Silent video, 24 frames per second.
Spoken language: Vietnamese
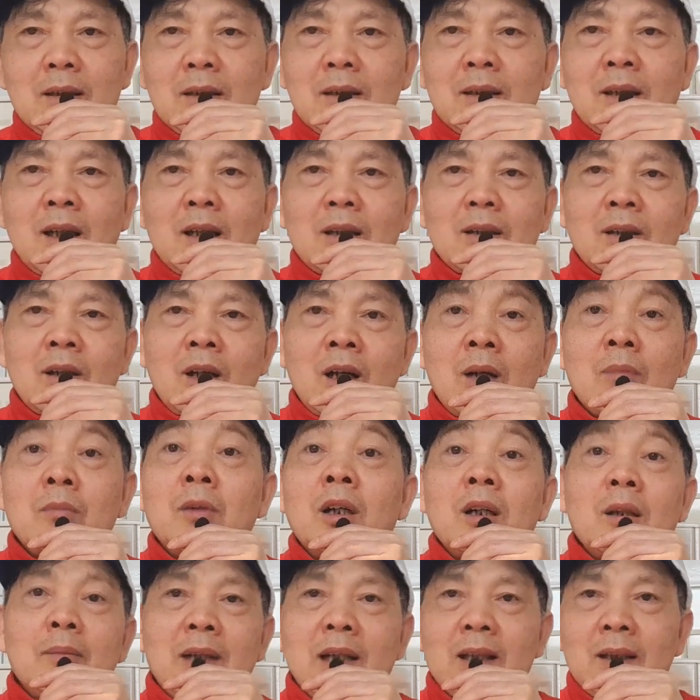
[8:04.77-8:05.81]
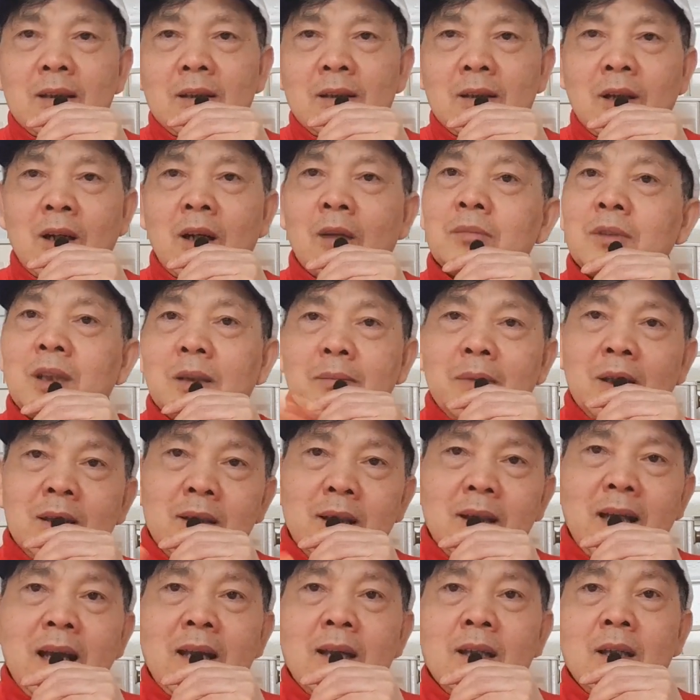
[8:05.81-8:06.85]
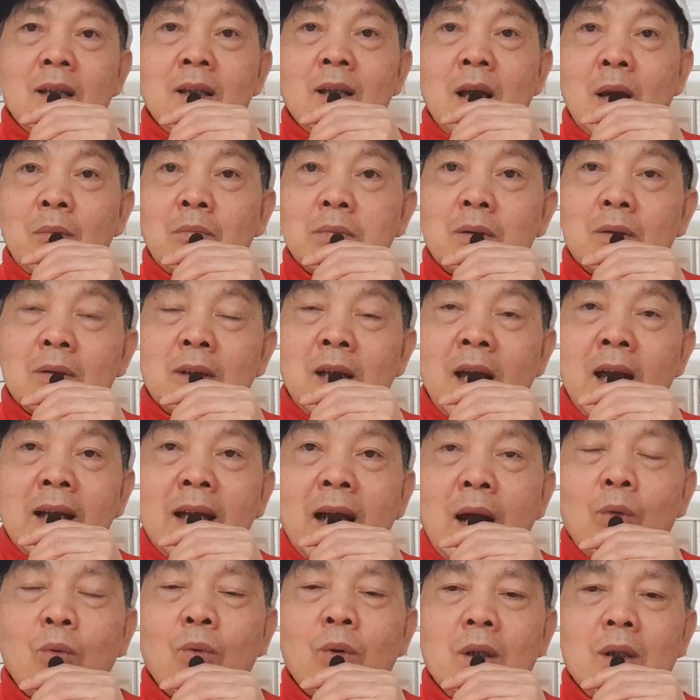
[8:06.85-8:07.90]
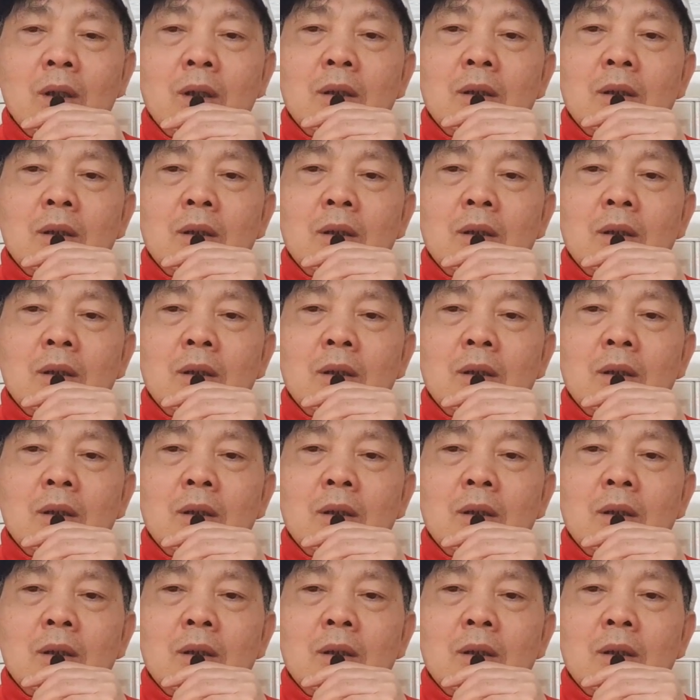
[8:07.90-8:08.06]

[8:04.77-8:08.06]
đó họ không ưa mình họ không thích mình tới đây học nghề đâu